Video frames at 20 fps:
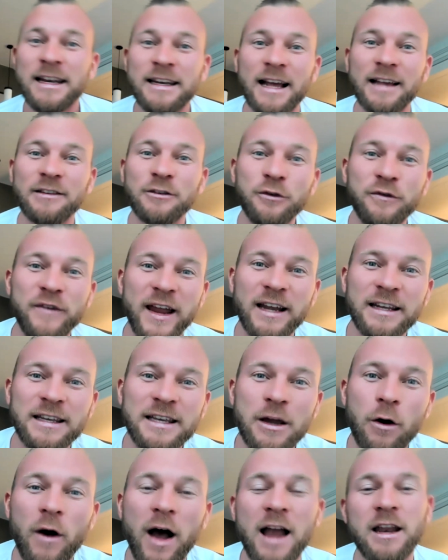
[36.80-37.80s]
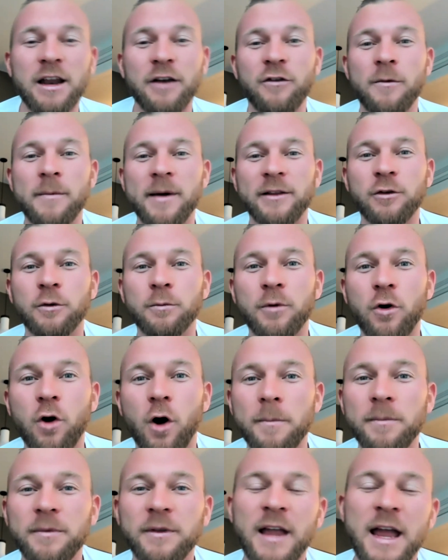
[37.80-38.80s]
dass du wirklich hier auch alle Informationen
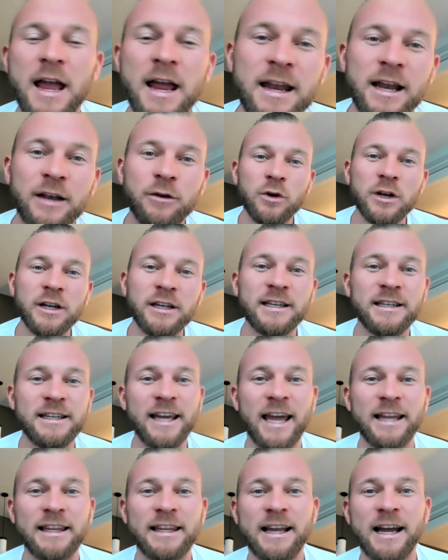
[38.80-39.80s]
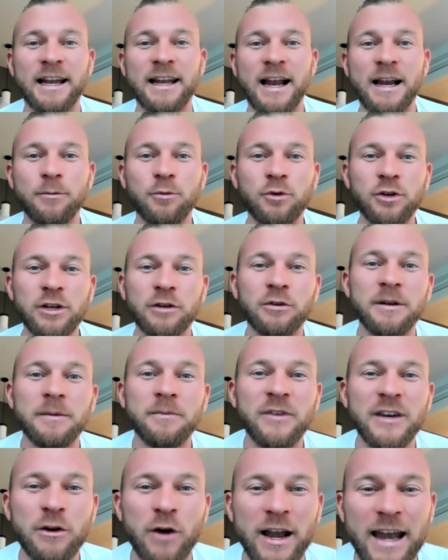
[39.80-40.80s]
bekommst. Natürlich direkt den Kanal abonnieren und dem
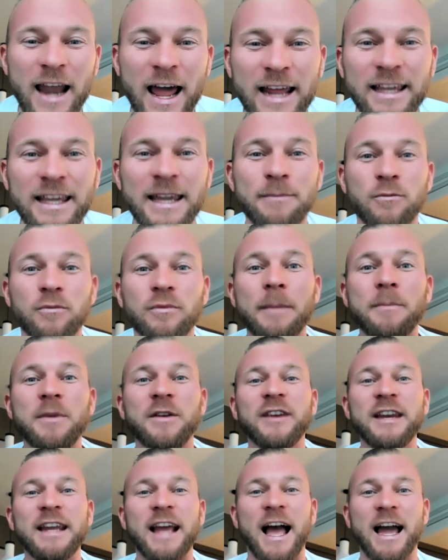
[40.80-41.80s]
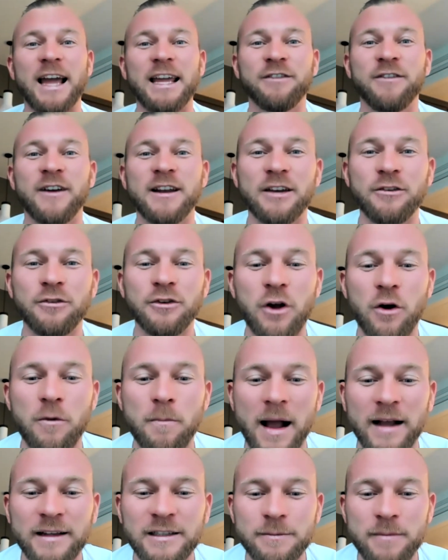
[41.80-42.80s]
Video ein Like geben, damit wir die Reichweite natürlich auch
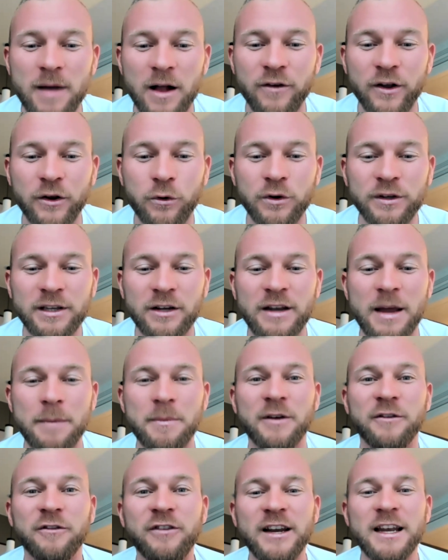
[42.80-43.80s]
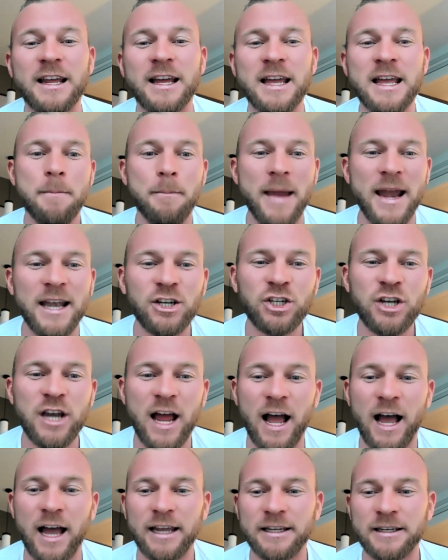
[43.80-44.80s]
maximal vergrößern, damit viele Menschen
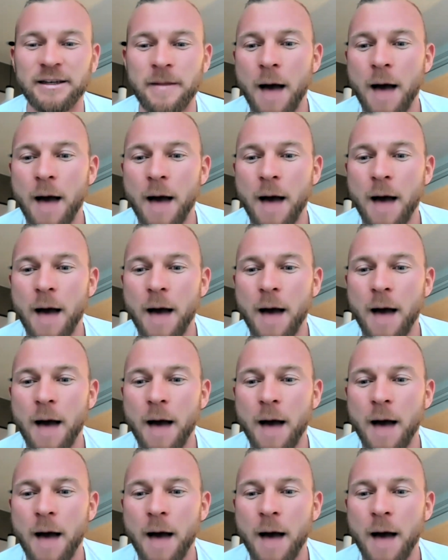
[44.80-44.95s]
erreichen.